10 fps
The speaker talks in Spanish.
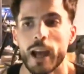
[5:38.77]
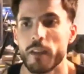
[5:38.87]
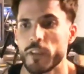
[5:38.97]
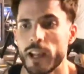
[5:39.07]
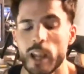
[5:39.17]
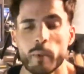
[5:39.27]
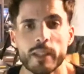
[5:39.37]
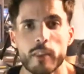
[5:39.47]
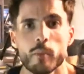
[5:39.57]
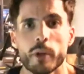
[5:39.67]
Al final la
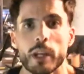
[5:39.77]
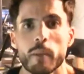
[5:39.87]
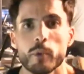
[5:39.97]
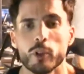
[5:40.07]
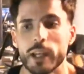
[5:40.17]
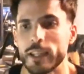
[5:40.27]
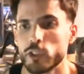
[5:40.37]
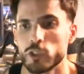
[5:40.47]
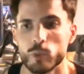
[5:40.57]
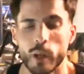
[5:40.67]
alimentación, por ejemplo, es
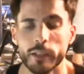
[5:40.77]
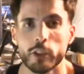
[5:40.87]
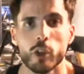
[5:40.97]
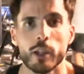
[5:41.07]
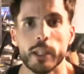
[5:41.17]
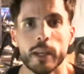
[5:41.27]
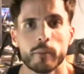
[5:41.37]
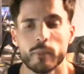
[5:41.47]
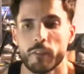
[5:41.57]
durante todo el día.